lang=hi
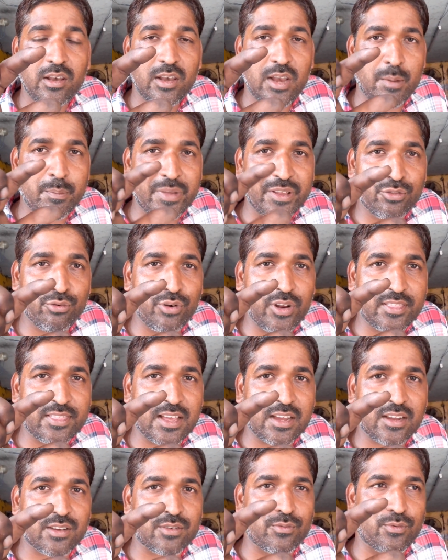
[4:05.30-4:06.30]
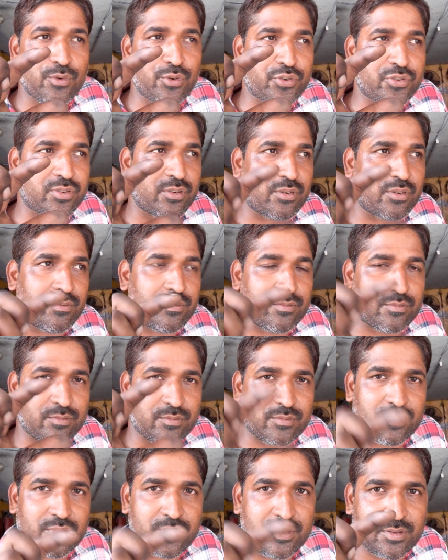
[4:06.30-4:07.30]
लंबी दूरी तक उस
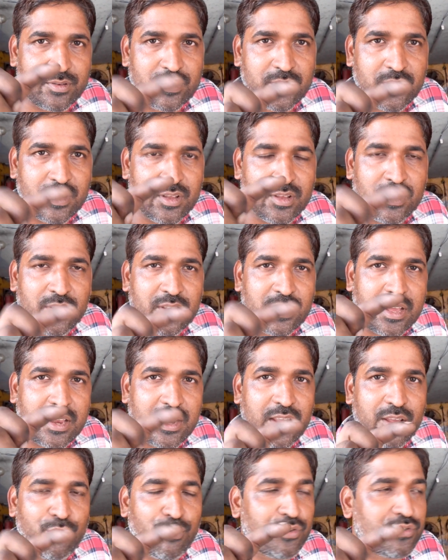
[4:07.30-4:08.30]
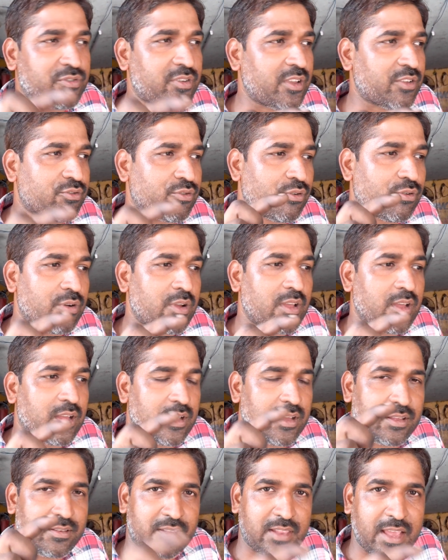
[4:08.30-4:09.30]
यानी उस चीज़ को
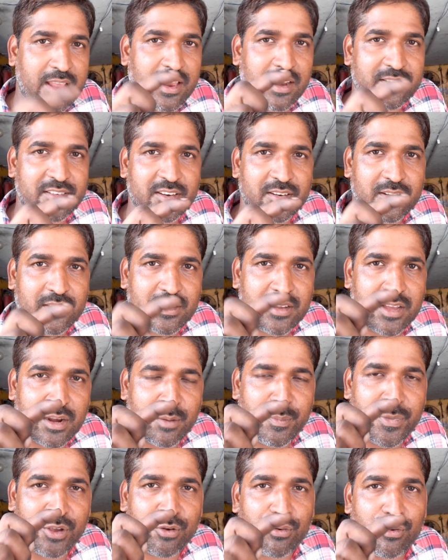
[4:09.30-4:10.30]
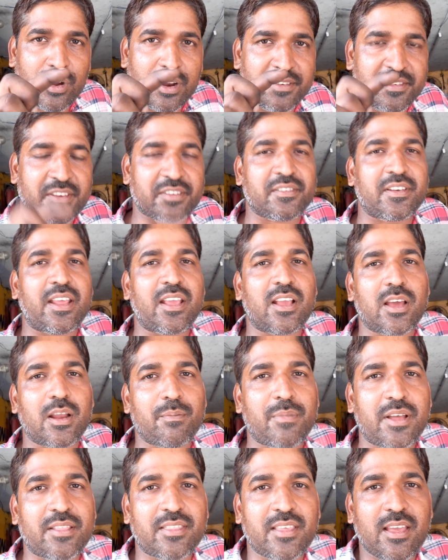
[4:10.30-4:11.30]
नहीं एडजस्ट गर्मी को एडजस्ट नहीं
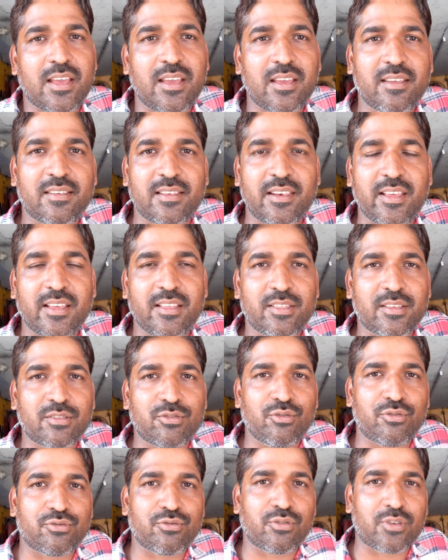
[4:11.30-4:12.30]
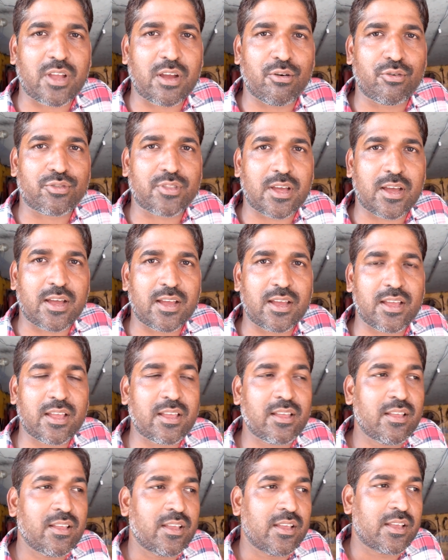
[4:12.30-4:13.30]
कर पाती है इसलिए दोस्तों क्या होता है
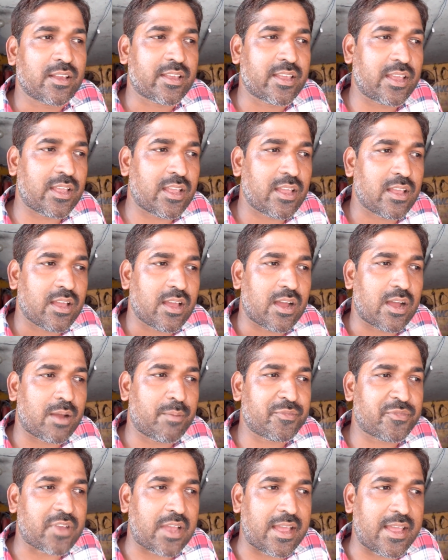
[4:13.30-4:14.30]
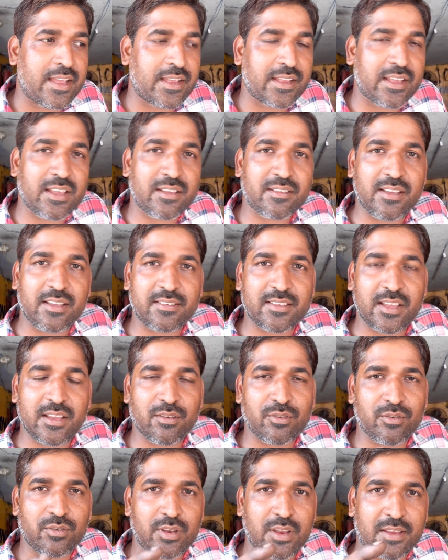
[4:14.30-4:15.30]
कि हम चाहेंगे जैसे
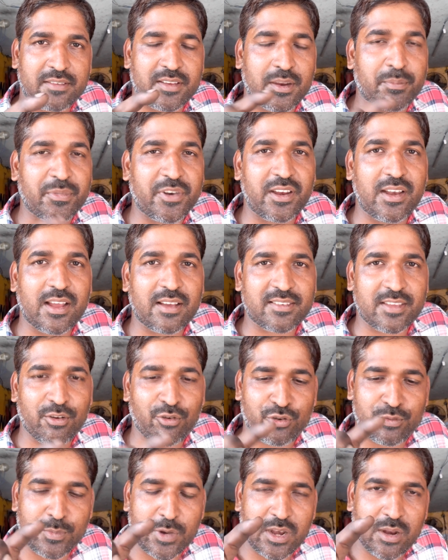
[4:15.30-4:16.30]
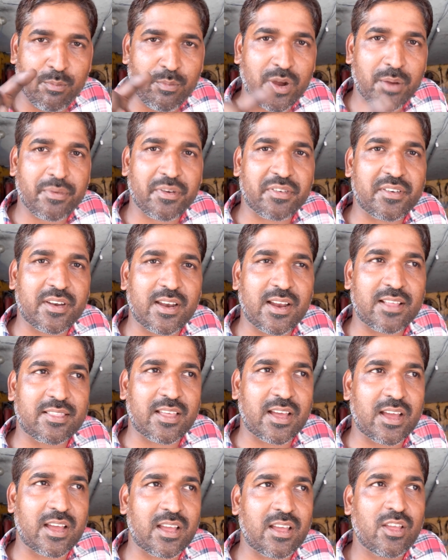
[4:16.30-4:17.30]
एच एफ डीलक्स है उसमें लंबा पिस्टन
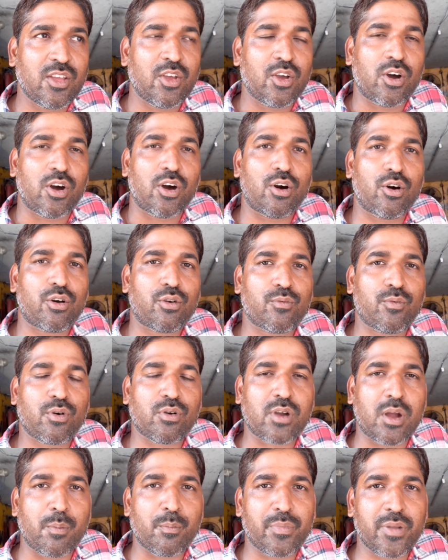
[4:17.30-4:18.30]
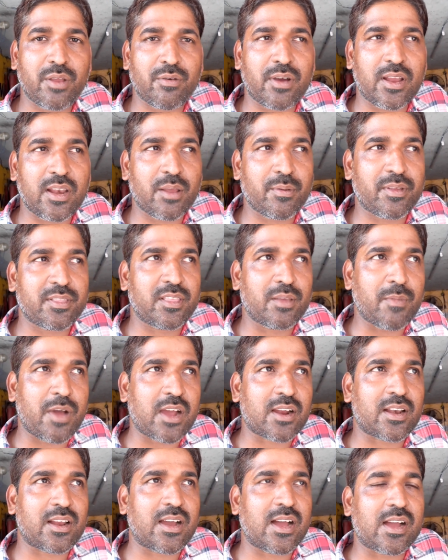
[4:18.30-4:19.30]
आता है और वो कंपनी वाले भी
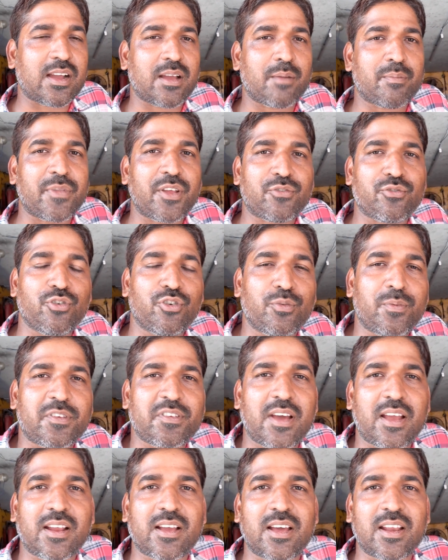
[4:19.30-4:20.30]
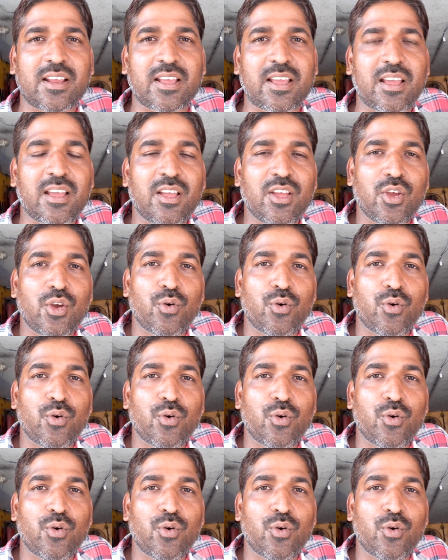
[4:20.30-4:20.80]
दिमाग लगा कर अपना सोच विचार करके